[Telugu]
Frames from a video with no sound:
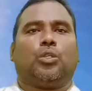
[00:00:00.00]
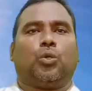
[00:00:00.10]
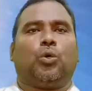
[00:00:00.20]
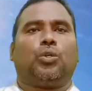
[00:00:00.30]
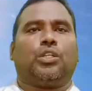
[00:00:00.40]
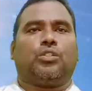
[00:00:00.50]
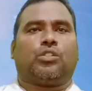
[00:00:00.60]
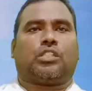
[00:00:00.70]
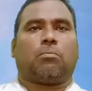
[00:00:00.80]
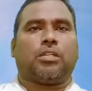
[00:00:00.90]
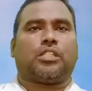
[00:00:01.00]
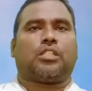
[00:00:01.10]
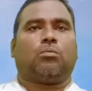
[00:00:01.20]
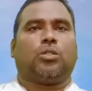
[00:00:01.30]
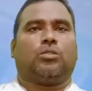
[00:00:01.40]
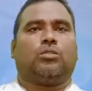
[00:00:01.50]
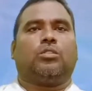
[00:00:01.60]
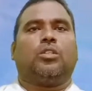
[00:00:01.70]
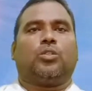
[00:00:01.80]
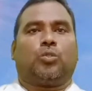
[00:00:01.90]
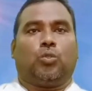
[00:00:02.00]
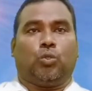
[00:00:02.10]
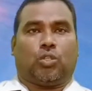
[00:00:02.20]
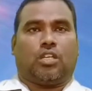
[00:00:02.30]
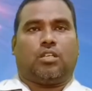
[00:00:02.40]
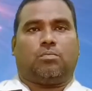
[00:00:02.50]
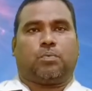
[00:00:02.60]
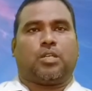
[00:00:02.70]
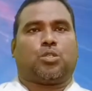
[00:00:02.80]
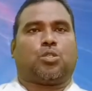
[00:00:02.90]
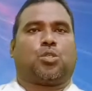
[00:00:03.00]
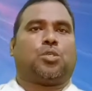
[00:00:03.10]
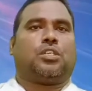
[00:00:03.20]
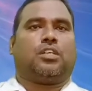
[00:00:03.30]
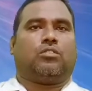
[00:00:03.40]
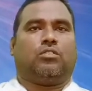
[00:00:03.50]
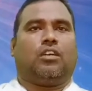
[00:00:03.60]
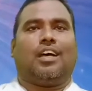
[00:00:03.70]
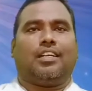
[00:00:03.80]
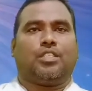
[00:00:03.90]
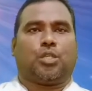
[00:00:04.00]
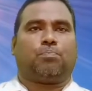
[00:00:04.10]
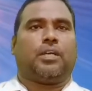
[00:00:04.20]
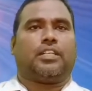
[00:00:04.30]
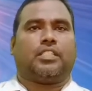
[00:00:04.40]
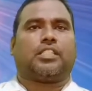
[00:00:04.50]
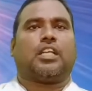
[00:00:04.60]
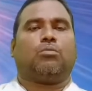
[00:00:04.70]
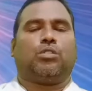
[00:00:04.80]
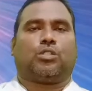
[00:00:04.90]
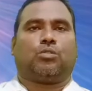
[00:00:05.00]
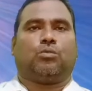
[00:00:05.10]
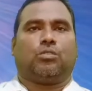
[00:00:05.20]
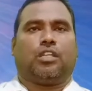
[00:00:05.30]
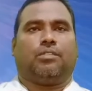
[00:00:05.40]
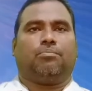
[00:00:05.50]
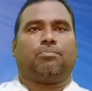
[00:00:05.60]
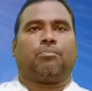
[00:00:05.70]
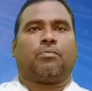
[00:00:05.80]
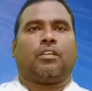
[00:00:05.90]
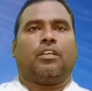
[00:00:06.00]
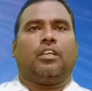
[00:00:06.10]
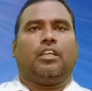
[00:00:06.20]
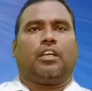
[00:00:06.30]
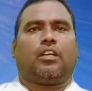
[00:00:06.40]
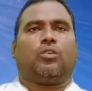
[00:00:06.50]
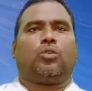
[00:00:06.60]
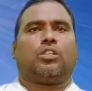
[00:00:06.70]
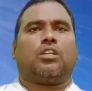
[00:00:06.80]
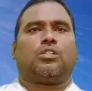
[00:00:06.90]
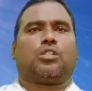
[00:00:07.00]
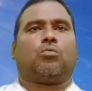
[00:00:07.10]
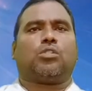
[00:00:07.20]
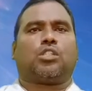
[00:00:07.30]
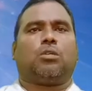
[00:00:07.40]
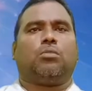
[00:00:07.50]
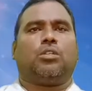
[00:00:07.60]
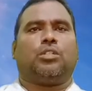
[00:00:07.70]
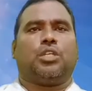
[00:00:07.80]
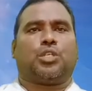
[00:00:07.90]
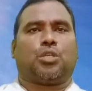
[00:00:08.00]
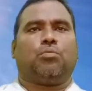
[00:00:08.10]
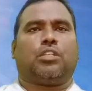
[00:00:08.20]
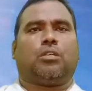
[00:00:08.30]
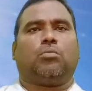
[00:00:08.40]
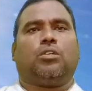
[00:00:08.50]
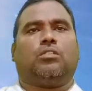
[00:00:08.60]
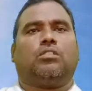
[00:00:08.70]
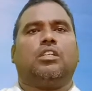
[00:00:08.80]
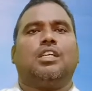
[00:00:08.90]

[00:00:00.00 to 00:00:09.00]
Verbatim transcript: ఇదిగో నేను సమస్తమును నూతనపరచుచున్నాను అని చెప్పి ఆయన సెలవిస్తూ ఉన్నాను ఈ యొక్క నూతన సంవత్సరంలో నీ జీవితంలో